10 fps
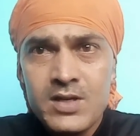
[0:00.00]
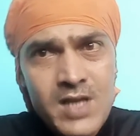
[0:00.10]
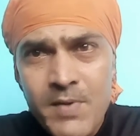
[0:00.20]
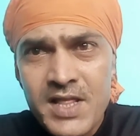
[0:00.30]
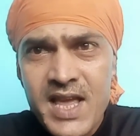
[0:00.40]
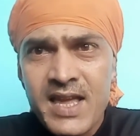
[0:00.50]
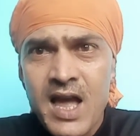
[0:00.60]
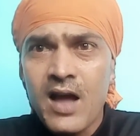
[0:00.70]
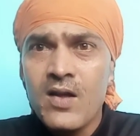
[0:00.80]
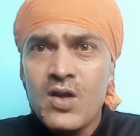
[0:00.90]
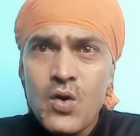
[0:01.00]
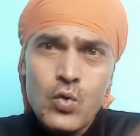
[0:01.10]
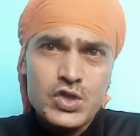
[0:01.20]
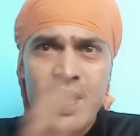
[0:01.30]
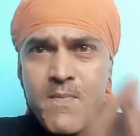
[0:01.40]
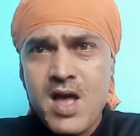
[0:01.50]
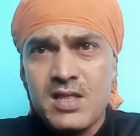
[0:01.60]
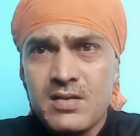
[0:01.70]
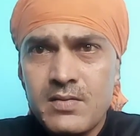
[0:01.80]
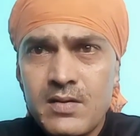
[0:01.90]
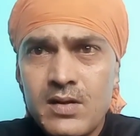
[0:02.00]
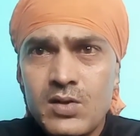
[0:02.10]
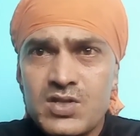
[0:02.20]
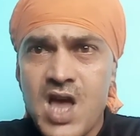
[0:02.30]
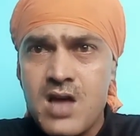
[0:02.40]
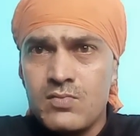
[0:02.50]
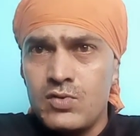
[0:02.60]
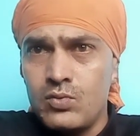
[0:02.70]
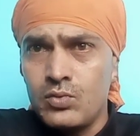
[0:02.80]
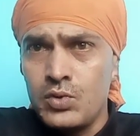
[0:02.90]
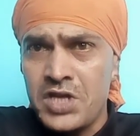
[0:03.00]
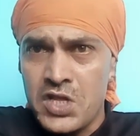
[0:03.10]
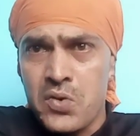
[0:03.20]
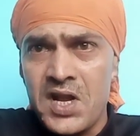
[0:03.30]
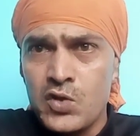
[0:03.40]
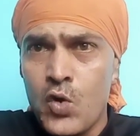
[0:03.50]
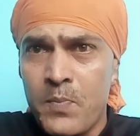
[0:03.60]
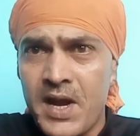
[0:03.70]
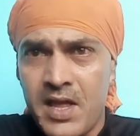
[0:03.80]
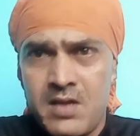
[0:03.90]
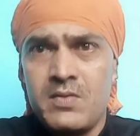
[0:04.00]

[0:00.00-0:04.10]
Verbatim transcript: सबने देखा उसके बाद उससे थोड़ी दूर पर ही